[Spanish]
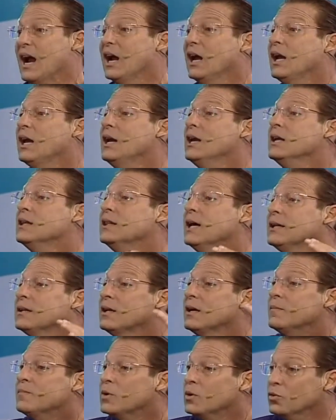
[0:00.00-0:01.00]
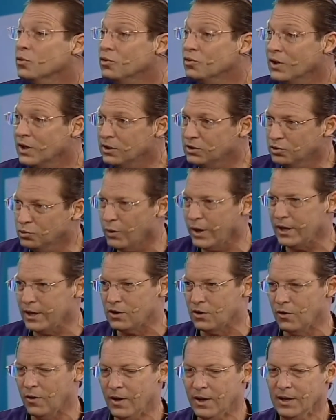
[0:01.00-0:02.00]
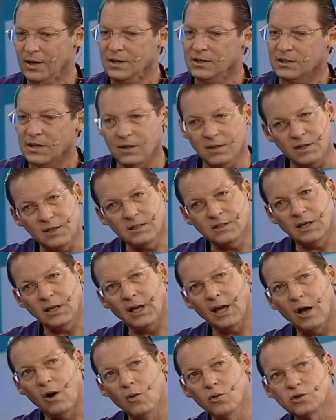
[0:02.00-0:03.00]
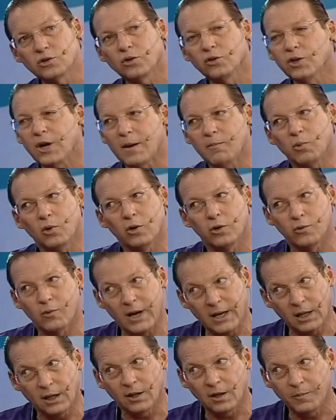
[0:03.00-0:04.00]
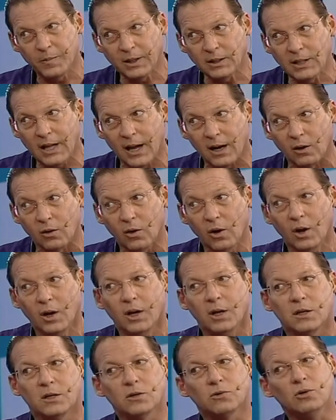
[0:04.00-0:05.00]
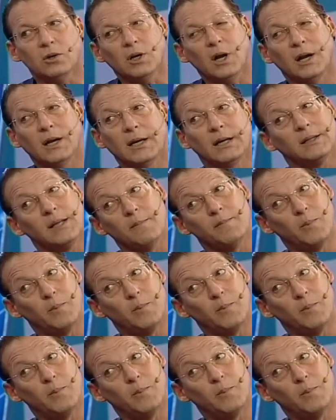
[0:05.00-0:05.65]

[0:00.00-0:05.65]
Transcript: tranquilidad que produce el sueño. Se dice que a un sonámbulo no hay que despertarlo, y eso en realidad